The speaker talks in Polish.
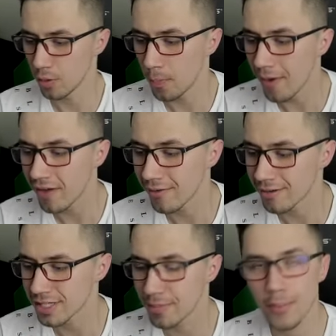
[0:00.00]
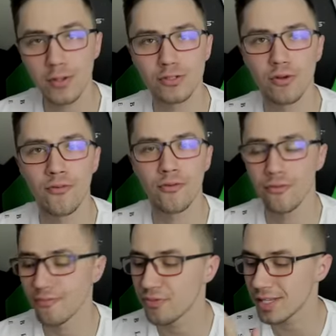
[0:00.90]
No powiem wam, że po prostu
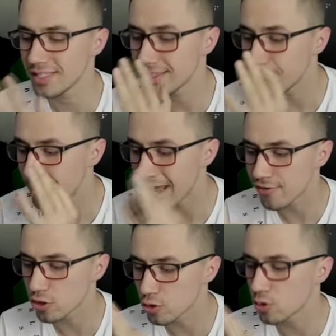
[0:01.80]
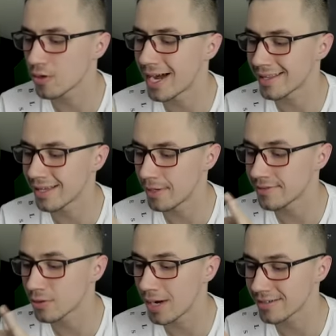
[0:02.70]
pierwszą złotą kartę
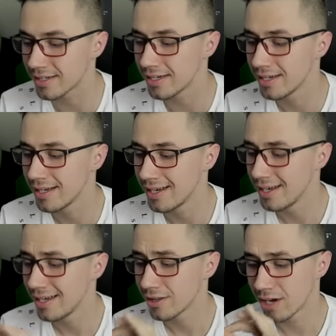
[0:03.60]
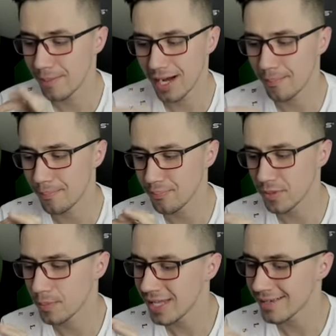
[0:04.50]
mieć w składzie, to chyba
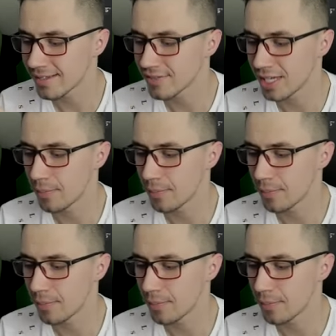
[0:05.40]
nie jestem w